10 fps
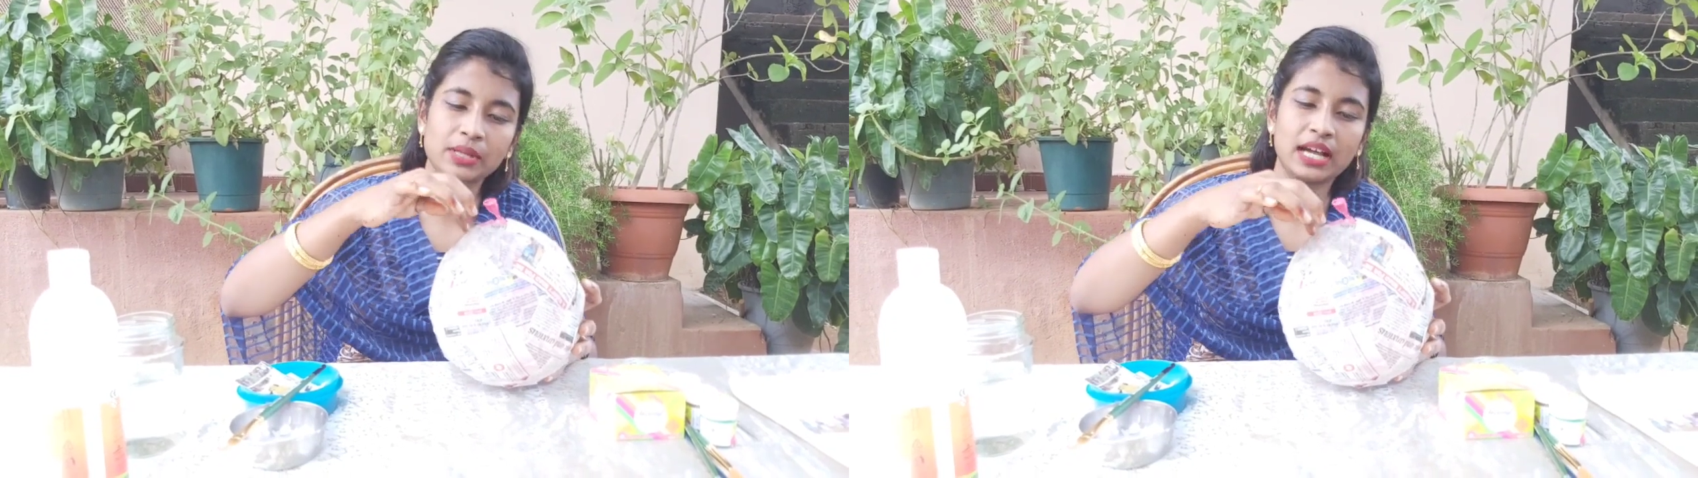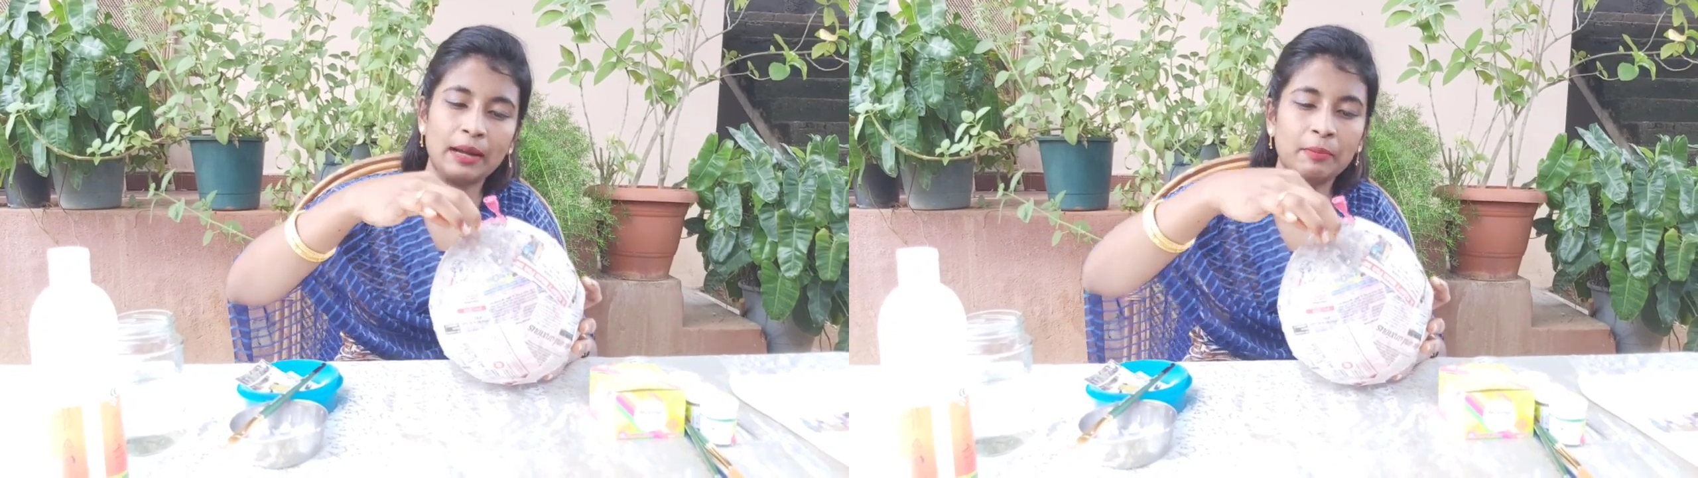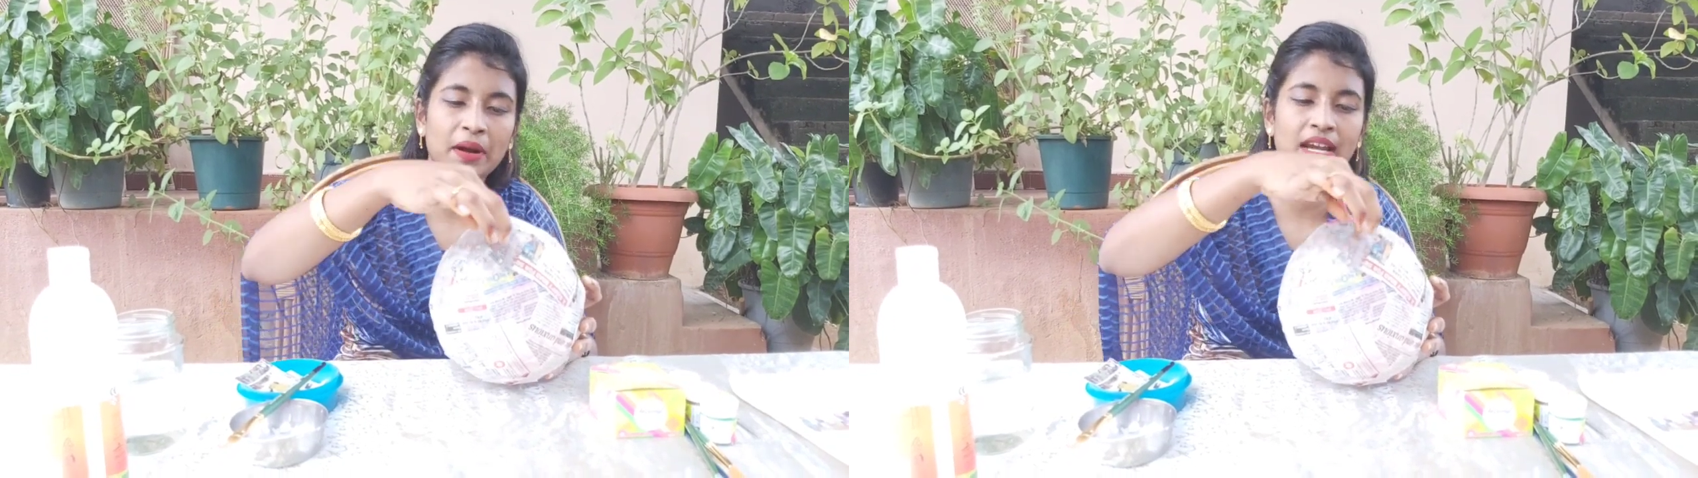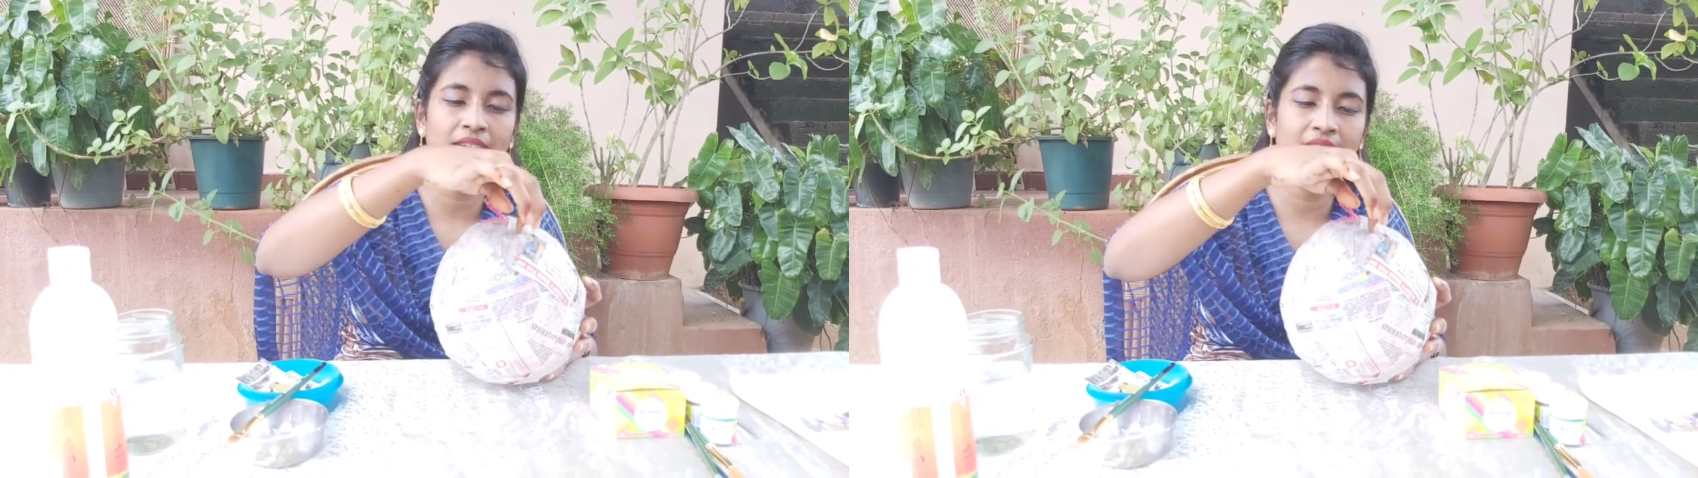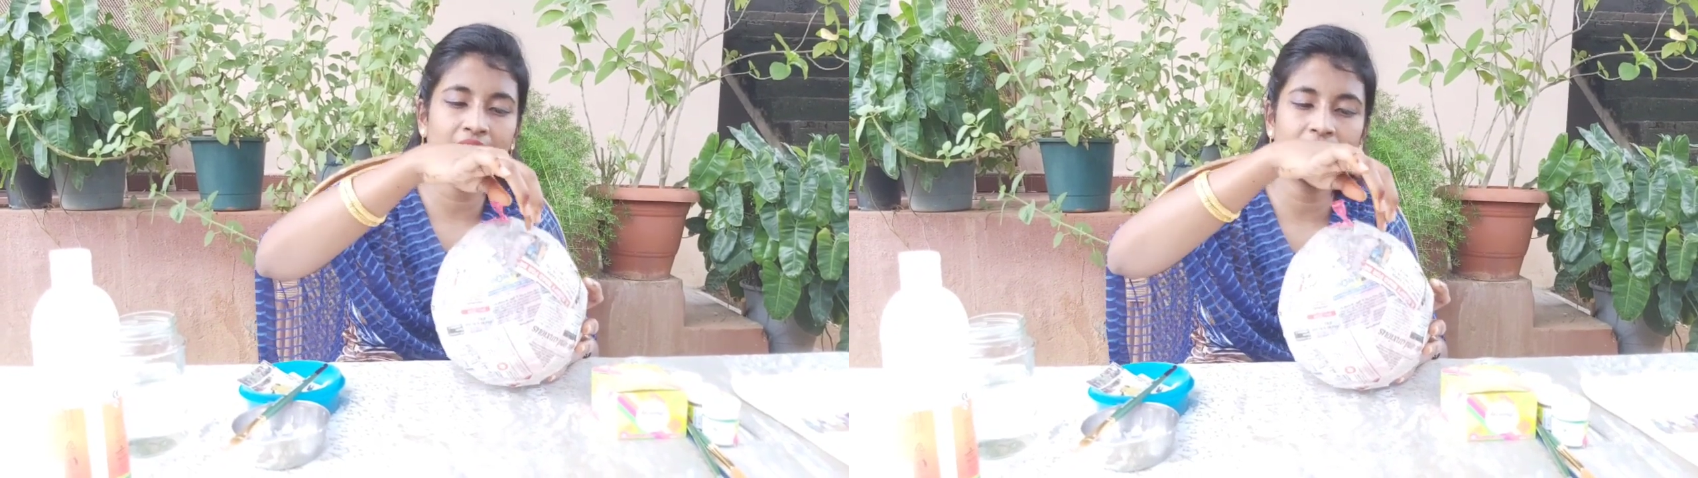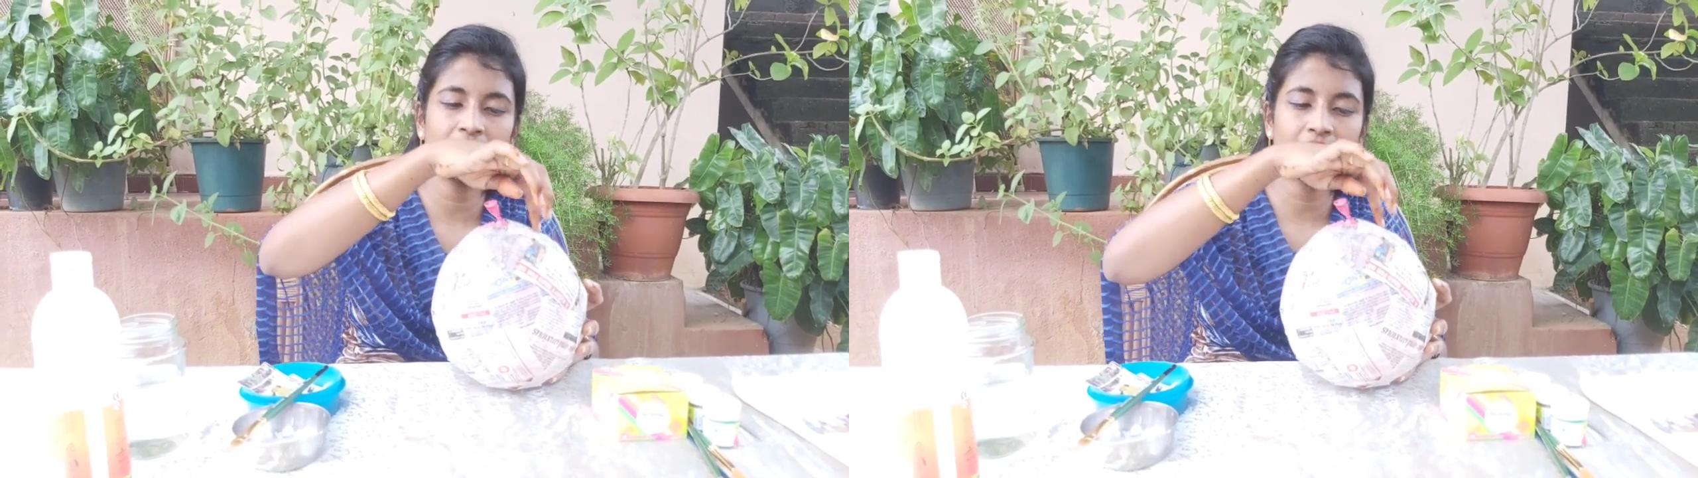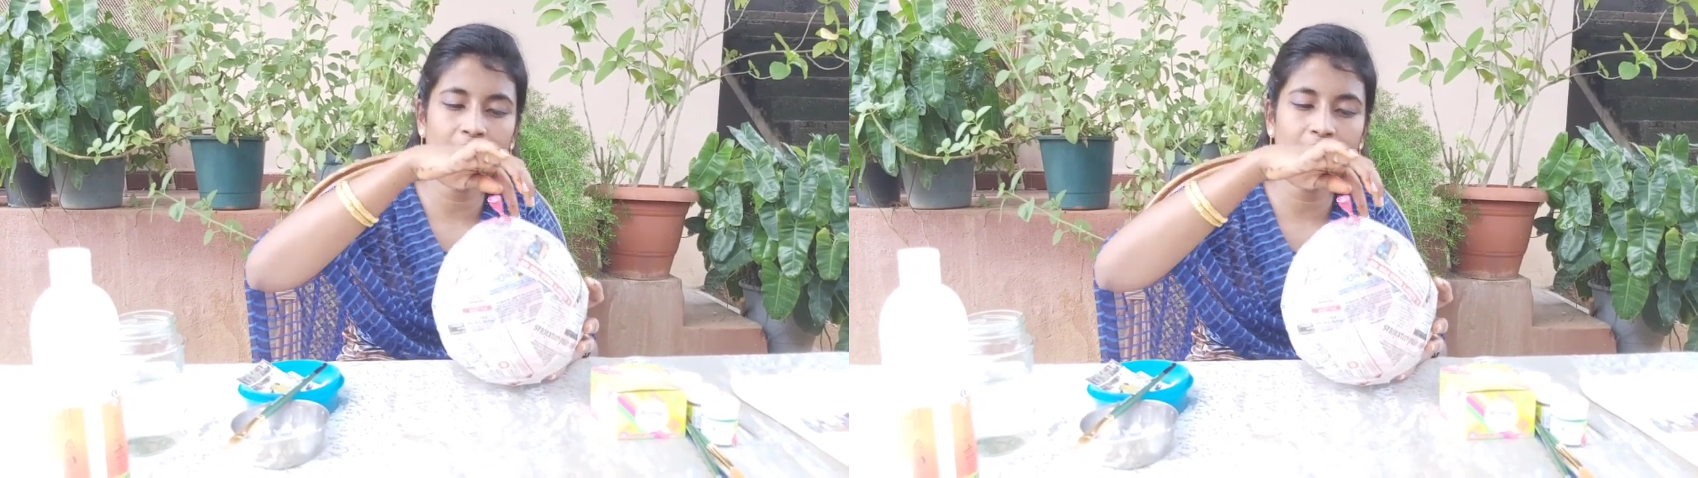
இப்படி கட் பண்ணிட்டீங்கன்னா